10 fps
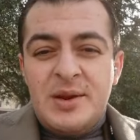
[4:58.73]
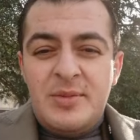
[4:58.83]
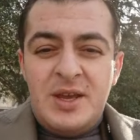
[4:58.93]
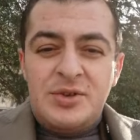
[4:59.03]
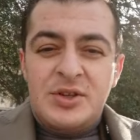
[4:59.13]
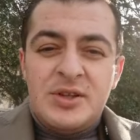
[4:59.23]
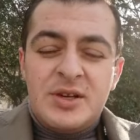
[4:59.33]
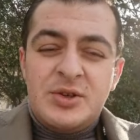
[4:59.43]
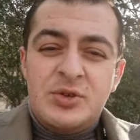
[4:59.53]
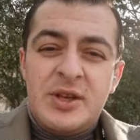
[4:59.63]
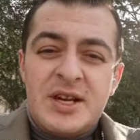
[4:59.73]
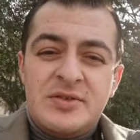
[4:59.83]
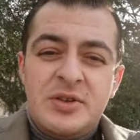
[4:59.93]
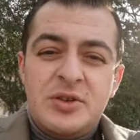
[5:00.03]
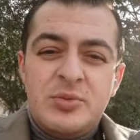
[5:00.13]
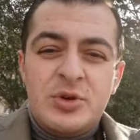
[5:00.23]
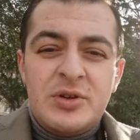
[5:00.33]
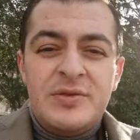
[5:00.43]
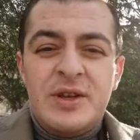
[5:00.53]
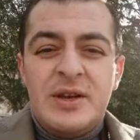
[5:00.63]
Арменией на государственном
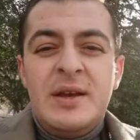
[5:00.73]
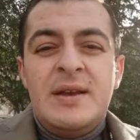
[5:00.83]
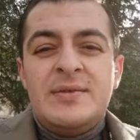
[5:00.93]
уровне